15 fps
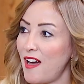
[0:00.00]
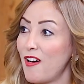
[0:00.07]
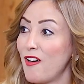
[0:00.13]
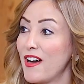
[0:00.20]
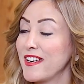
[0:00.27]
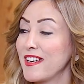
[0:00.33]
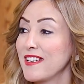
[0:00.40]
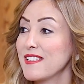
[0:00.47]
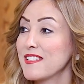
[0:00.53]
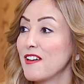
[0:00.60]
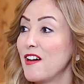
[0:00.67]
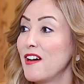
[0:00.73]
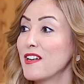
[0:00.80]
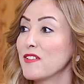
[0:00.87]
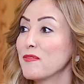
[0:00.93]
اه انا عايزه
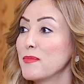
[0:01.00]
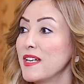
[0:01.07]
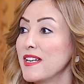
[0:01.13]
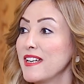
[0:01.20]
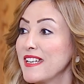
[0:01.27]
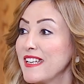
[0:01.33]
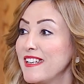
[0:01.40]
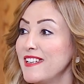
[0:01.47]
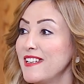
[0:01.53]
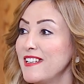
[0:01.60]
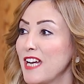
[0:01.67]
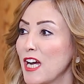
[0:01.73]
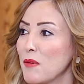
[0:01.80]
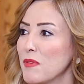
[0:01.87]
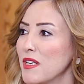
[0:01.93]
اعرف بقى احكي
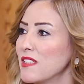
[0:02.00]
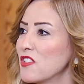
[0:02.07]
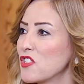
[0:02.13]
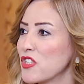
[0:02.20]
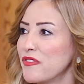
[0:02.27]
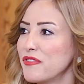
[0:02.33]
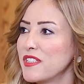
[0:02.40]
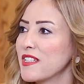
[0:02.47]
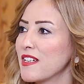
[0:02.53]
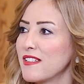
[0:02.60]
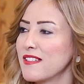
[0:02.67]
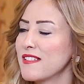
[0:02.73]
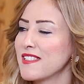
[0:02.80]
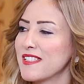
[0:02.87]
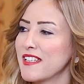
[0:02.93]
لي عملت شيفت
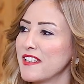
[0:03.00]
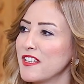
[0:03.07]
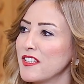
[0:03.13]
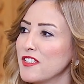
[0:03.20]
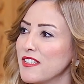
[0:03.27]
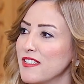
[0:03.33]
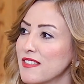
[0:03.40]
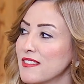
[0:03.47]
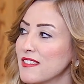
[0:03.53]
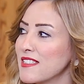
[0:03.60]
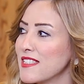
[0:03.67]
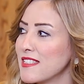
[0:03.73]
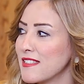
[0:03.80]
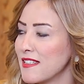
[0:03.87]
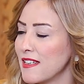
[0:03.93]
كارير ازاي قدرت
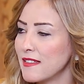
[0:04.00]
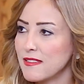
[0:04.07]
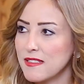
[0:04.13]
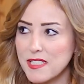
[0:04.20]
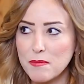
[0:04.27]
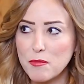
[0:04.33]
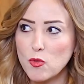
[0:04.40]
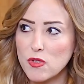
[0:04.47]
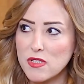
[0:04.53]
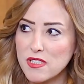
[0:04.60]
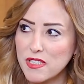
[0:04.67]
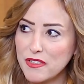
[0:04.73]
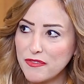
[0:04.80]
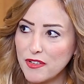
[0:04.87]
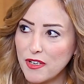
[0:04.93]
ازاي تسيب
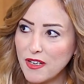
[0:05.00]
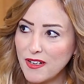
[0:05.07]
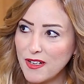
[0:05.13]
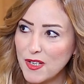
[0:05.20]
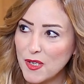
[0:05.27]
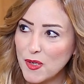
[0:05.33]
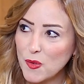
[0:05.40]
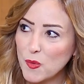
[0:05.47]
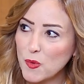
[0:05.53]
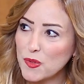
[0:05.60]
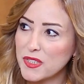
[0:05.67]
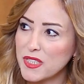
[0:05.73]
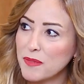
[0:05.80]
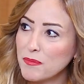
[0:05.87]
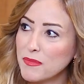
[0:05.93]
الوظيفه
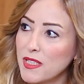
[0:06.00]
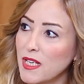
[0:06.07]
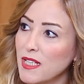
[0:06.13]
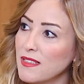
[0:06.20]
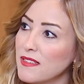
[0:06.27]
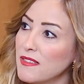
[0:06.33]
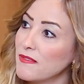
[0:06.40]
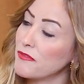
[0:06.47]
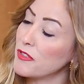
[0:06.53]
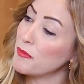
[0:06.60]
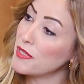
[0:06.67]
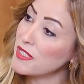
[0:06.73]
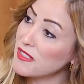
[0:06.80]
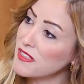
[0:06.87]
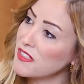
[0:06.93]
وتبدا في
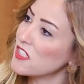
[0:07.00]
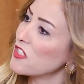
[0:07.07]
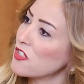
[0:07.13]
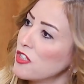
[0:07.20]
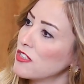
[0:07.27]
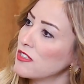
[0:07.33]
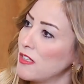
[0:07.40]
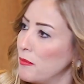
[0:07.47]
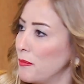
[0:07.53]
بزنس ستارت